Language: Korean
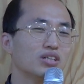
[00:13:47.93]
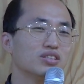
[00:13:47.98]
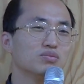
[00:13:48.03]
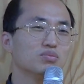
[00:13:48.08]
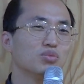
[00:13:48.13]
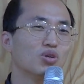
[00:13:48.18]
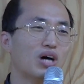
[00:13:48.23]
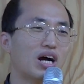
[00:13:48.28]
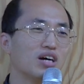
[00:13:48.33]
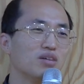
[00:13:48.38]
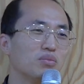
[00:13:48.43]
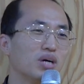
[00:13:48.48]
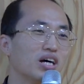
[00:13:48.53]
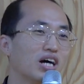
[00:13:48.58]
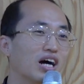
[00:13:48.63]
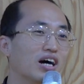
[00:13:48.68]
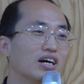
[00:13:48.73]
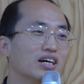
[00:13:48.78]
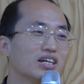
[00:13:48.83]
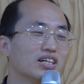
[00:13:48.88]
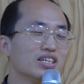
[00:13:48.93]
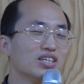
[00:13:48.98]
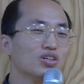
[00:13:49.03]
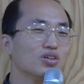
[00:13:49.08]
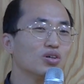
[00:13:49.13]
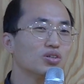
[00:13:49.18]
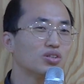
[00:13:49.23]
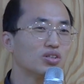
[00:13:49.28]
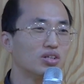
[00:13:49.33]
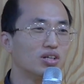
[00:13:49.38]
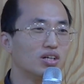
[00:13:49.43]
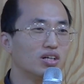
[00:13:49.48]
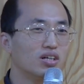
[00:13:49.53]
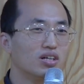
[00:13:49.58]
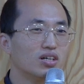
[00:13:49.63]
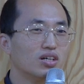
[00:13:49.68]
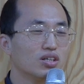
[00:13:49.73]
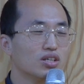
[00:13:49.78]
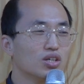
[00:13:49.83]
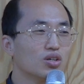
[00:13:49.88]
북한은 뭐 악마야. 이런
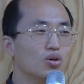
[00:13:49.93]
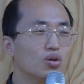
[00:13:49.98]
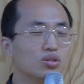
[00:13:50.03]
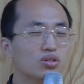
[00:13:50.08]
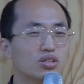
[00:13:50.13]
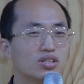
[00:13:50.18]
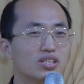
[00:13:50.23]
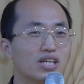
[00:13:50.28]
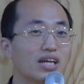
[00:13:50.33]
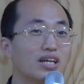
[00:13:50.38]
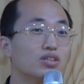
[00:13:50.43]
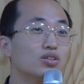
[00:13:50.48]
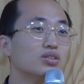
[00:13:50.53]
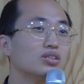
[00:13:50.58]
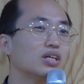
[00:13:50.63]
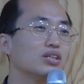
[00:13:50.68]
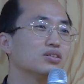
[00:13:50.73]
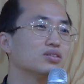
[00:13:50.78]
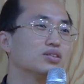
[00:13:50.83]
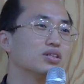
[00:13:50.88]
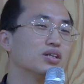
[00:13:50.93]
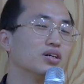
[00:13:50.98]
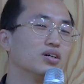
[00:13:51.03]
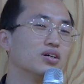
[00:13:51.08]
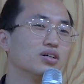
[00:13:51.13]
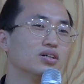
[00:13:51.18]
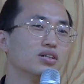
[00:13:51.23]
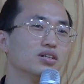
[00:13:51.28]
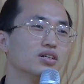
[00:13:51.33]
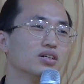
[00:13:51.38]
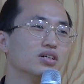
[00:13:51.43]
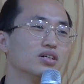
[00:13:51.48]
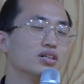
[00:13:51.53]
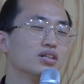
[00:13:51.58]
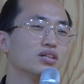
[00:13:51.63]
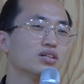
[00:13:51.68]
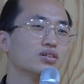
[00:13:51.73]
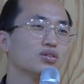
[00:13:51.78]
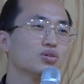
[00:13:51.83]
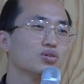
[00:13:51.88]
것들. 이런 것들이 사라졌다는 거예요.
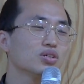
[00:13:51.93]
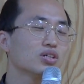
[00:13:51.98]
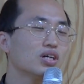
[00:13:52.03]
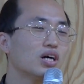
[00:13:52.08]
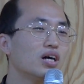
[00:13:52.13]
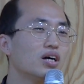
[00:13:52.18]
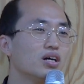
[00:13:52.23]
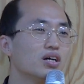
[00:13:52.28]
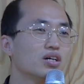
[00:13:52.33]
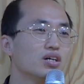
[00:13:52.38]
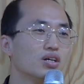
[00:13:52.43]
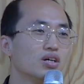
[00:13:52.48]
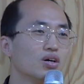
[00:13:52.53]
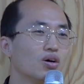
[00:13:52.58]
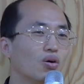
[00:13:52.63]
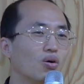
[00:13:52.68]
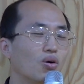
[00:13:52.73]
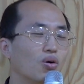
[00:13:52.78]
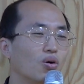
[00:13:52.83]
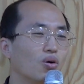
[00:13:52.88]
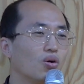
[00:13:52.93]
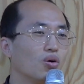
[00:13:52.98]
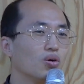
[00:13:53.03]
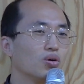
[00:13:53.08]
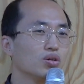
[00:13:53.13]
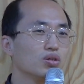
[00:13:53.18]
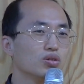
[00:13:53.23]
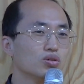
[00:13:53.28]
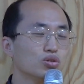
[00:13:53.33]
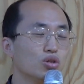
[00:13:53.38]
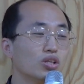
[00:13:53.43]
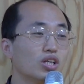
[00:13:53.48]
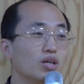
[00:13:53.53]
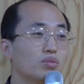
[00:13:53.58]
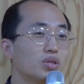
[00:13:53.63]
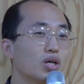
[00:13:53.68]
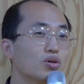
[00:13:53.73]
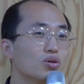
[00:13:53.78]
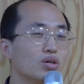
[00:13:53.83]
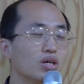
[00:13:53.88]
그러니까 어, 이런
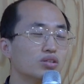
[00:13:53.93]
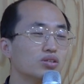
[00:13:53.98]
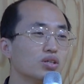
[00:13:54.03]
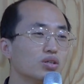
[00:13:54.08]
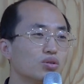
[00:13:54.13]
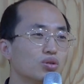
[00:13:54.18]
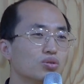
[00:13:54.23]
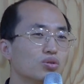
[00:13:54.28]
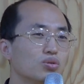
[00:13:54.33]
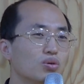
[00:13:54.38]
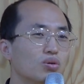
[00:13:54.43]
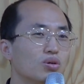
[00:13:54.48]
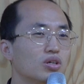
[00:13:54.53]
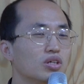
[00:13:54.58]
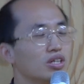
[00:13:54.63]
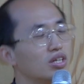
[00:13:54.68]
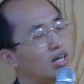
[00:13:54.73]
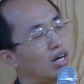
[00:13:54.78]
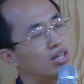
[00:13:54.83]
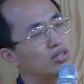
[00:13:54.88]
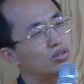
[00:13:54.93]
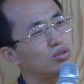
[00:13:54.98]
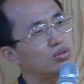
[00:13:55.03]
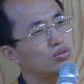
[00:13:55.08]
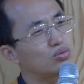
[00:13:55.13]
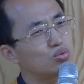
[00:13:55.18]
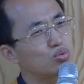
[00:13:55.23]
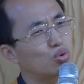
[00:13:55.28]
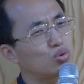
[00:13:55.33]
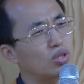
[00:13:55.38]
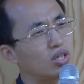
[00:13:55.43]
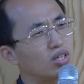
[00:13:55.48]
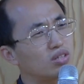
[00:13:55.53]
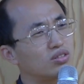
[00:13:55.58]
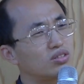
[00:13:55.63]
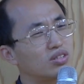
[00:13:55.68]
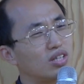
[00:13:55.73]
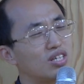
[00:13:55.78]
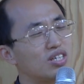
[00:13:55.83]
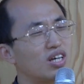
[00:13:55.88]
천안 사건 같은 게 터져도 아 저건
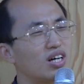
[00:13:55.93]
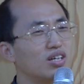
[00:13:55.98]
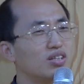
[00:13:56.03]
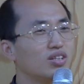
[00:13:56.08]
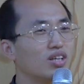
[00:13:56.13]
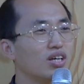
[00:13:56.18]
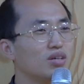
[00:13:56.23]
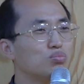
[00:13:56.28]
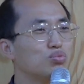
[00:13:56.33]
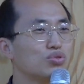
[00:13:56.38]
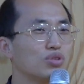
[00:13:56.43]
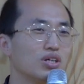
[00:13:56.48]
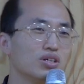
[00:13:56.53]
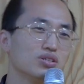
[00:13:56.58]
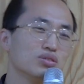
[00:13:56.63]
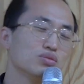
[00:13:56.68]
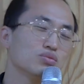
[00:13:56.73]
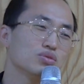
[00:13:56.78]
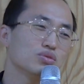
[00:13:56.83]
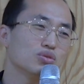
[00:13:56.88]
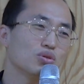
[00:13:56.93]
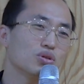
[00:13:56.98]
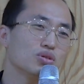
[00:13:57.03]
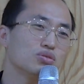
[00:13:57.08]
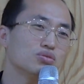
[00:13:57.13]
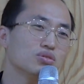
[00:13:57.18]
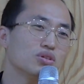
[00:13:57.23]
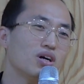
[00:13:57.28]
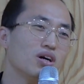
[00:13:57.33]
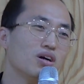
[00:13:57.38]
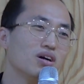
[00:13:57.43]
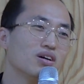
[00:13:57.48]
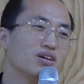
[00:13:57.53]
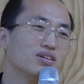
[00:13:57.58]
조작 같은데 이상한데 북한이 저랬을까?